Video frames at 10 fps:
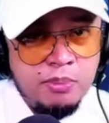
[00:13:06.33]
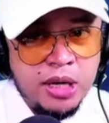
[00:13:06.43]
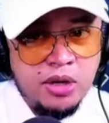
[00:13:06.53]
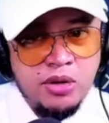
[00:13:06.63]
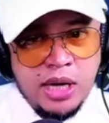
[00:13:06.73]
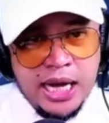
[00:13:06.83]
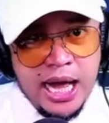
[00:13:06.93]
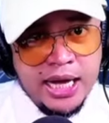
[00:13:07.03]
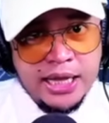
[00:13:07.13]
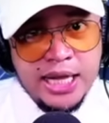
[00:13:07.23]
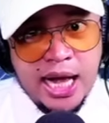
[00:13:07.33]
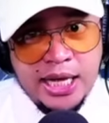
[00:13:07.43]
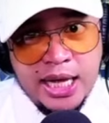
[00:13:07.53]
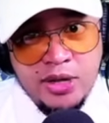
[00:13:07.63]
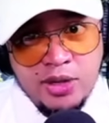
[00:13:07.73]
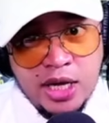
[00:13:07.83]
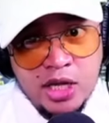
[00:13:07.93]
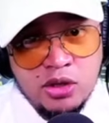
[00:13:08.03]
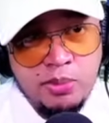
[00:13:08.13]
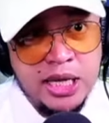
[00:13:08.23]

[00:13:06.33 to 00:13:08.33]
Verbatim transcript: Pero yung kalagitnaan na yung ganito,